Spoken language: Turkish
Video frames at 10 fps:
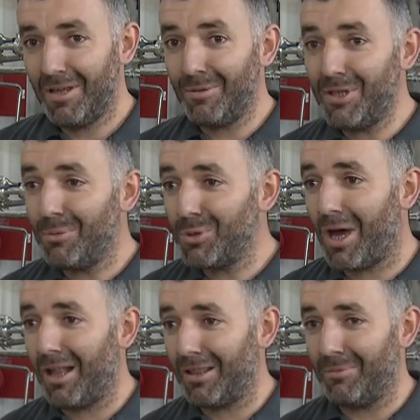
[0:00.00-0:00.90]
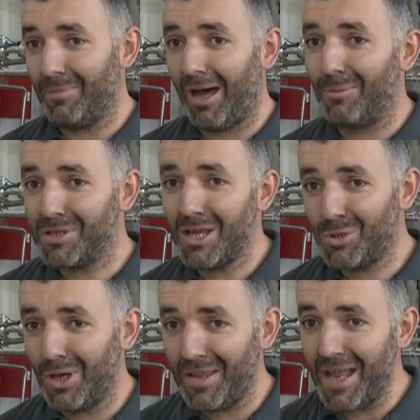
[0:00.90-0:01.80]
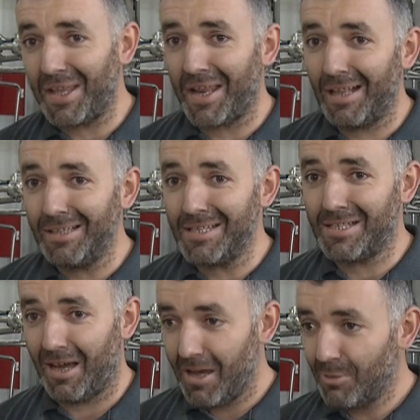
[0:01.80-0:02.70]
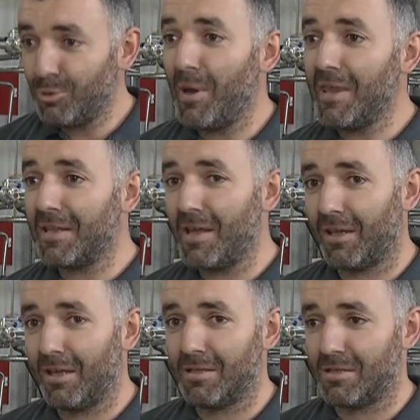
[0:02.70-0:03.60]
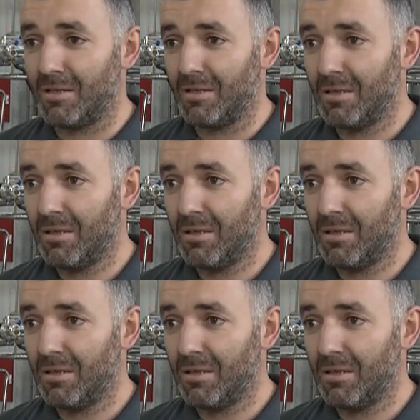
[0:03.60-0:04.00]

E bir de bunu aldım. Hamza'ya söyle nereden aldıysa bu peynirden getirsin.